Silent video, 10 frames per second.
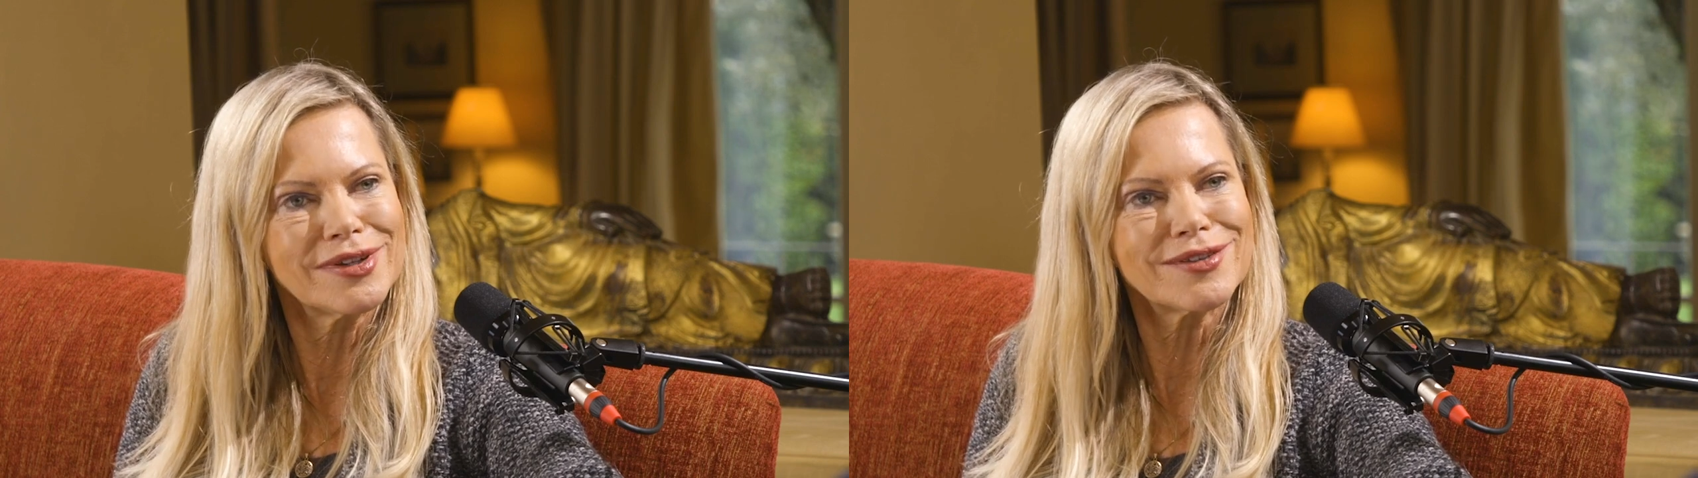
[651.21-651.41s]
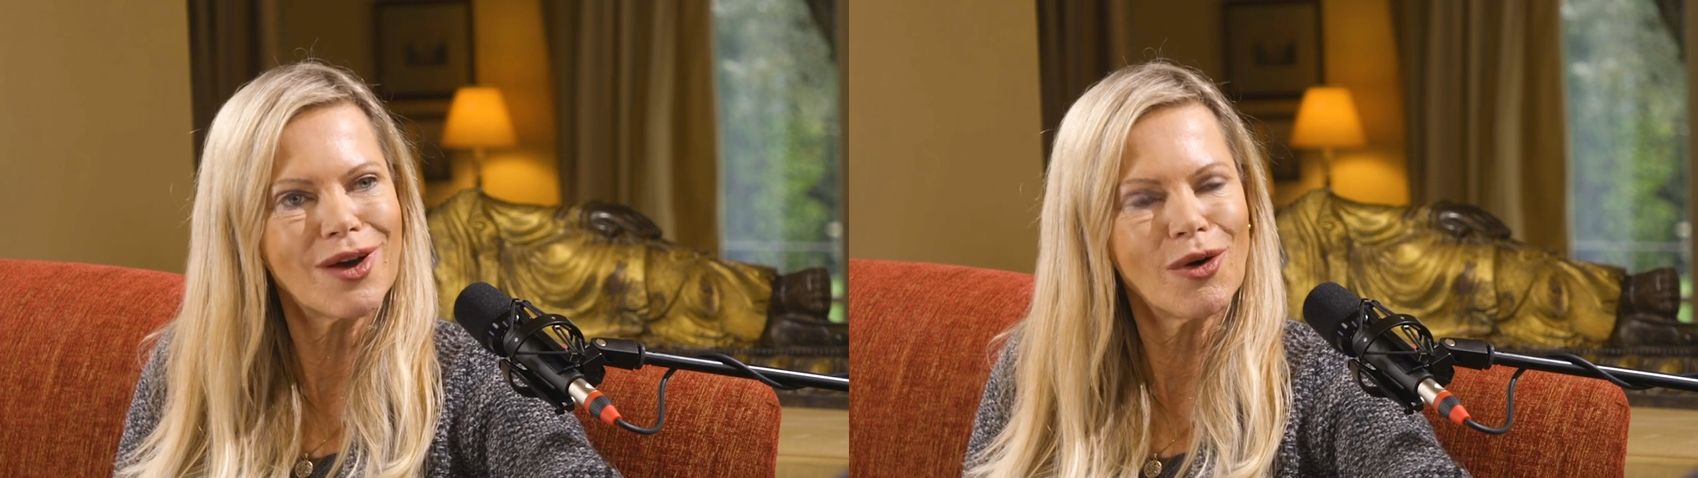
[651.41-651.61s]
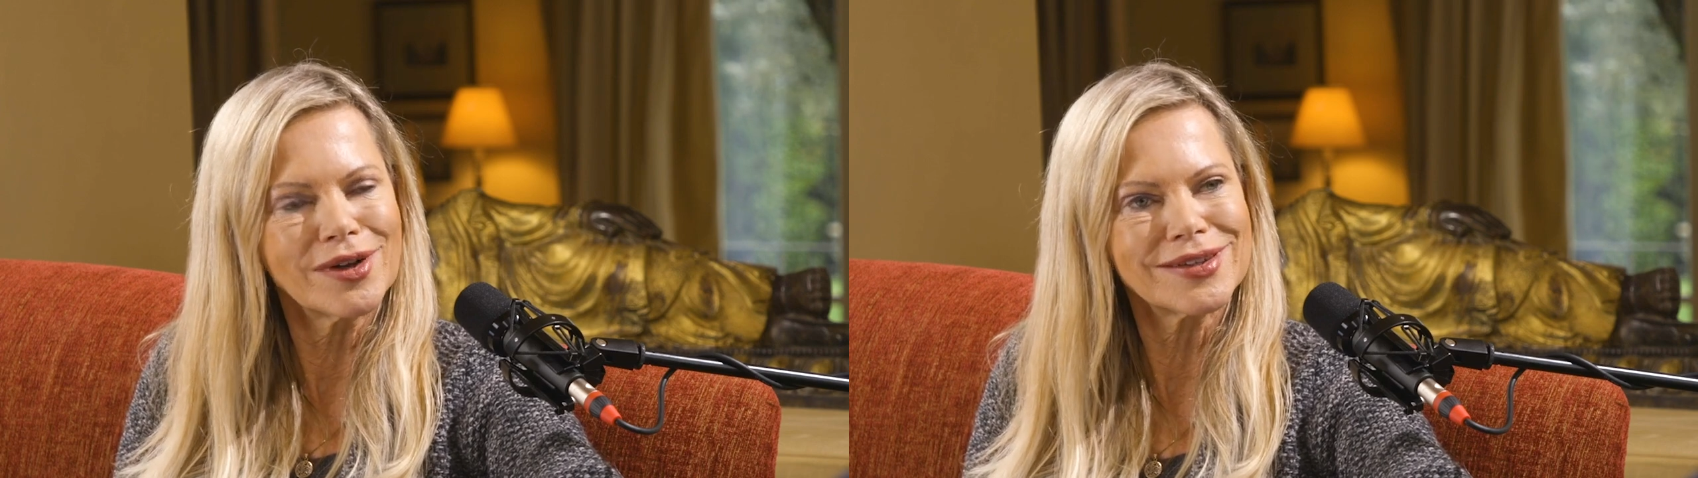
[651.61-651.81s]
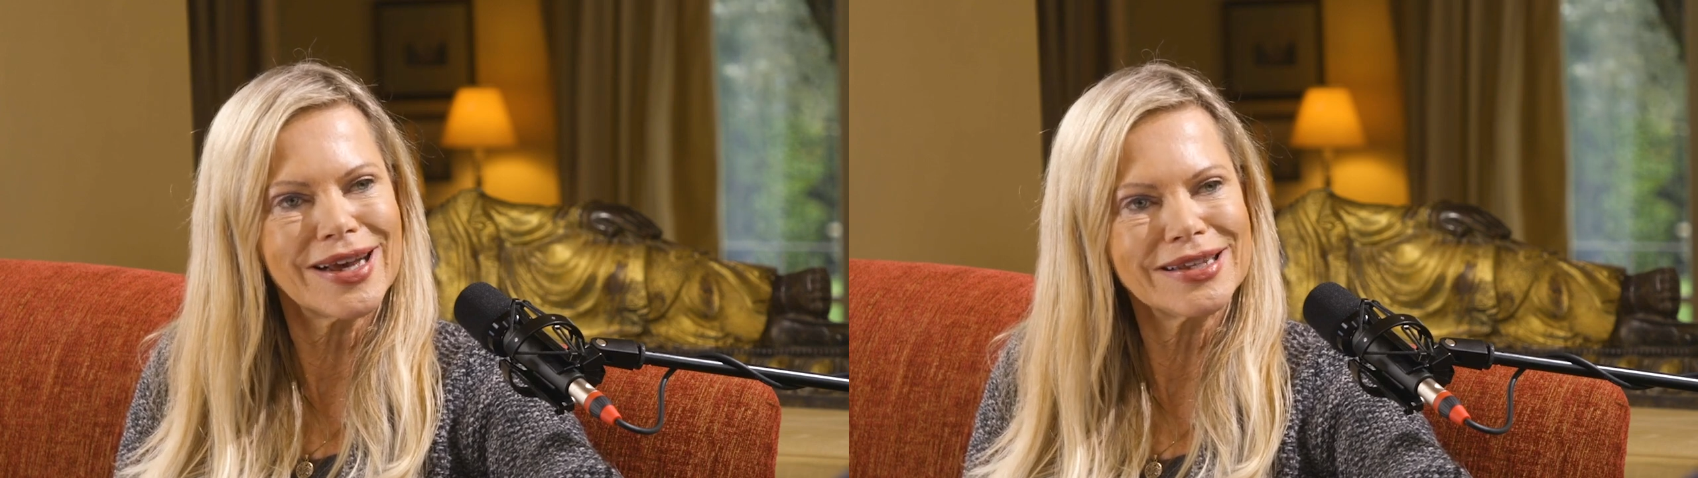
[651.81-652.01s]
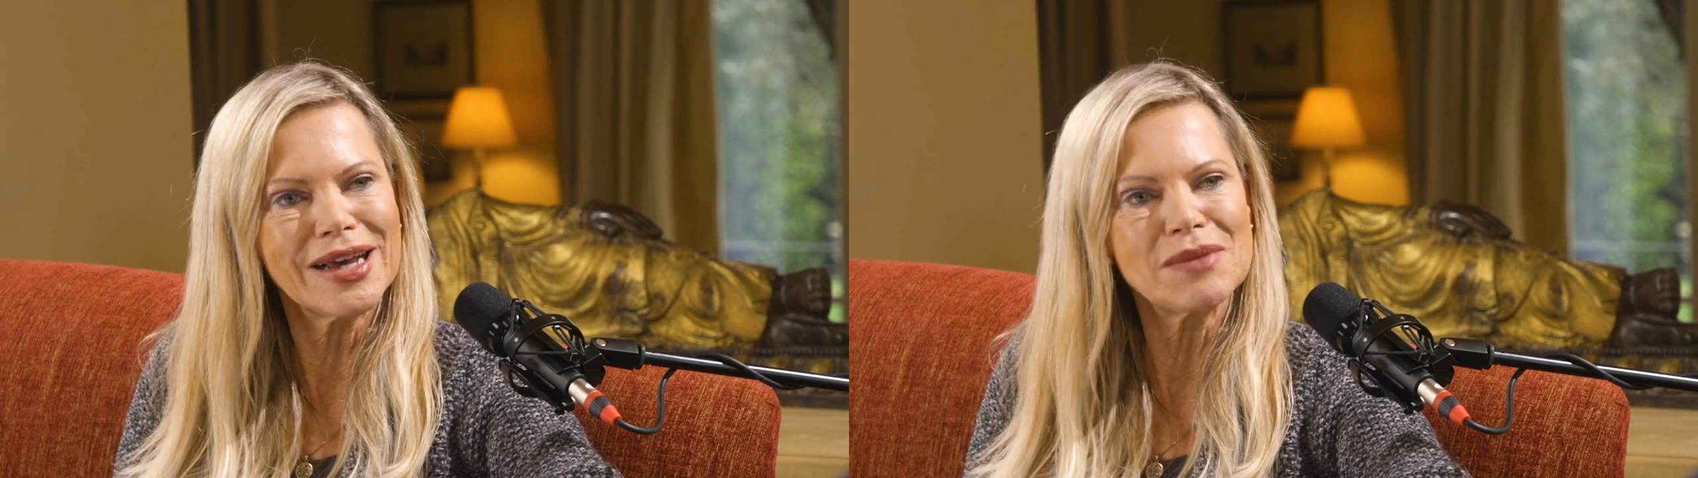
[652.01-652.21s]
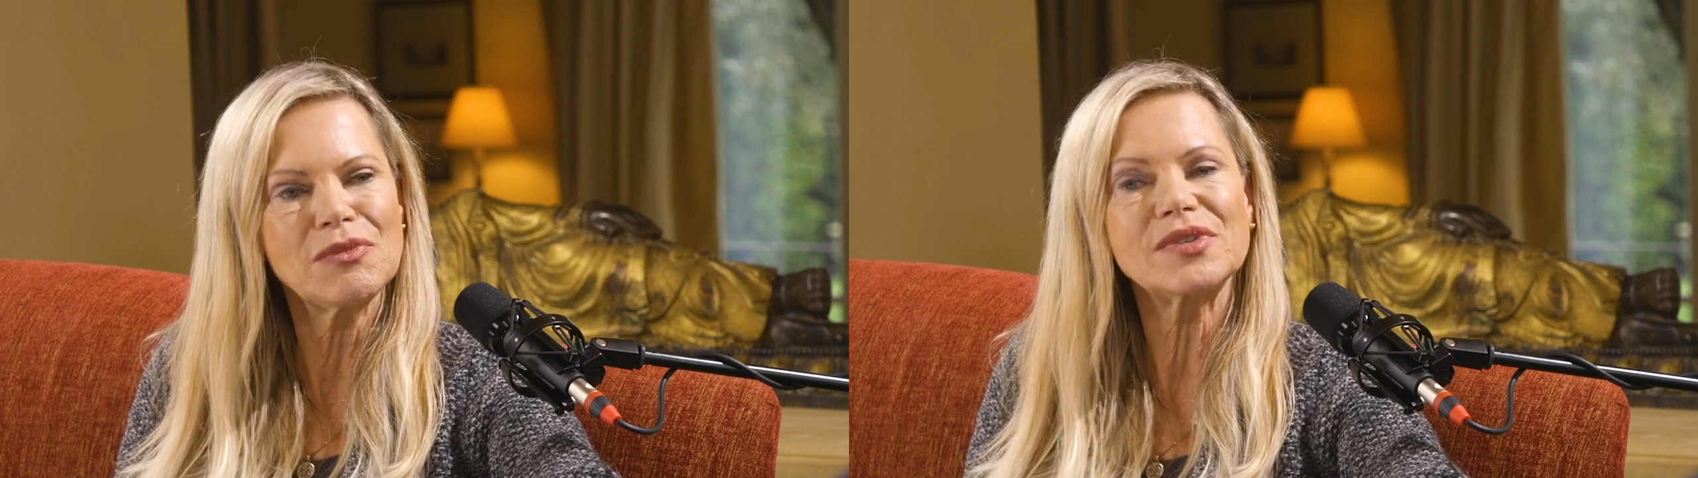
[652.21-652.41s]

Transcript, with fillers: das auch getan haben.